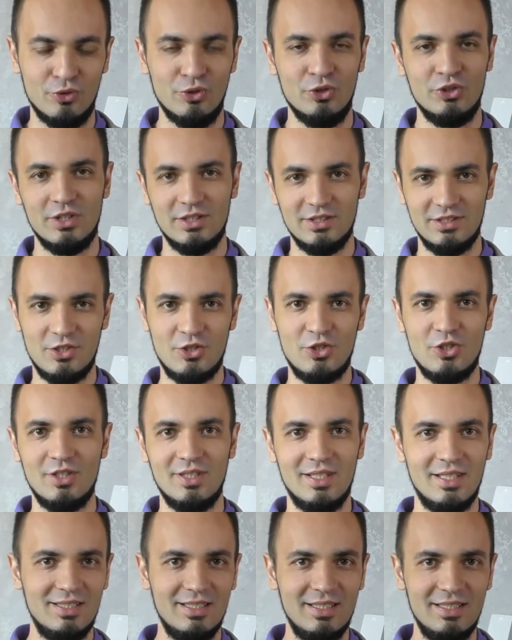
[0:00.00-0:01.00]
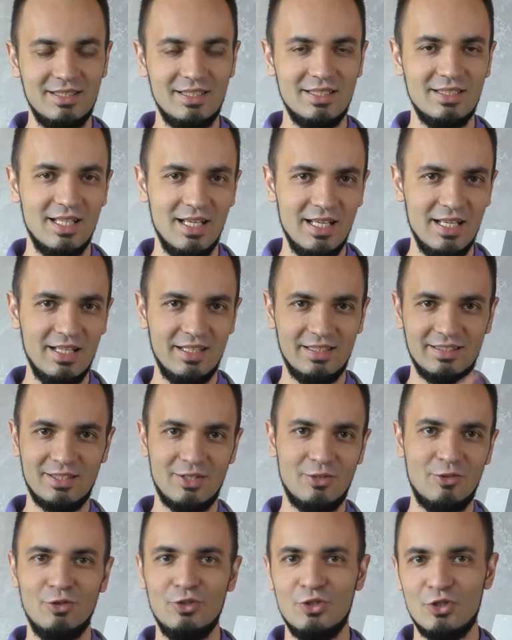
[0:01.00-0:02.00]
то есть назначен на 10,
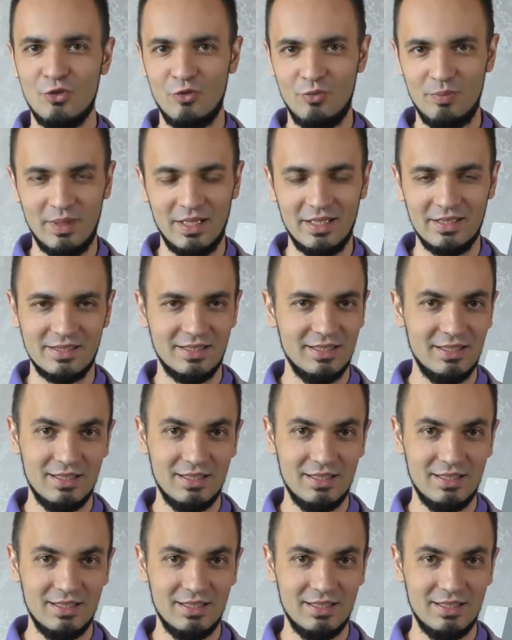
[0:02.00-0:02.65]
заходишь в 5.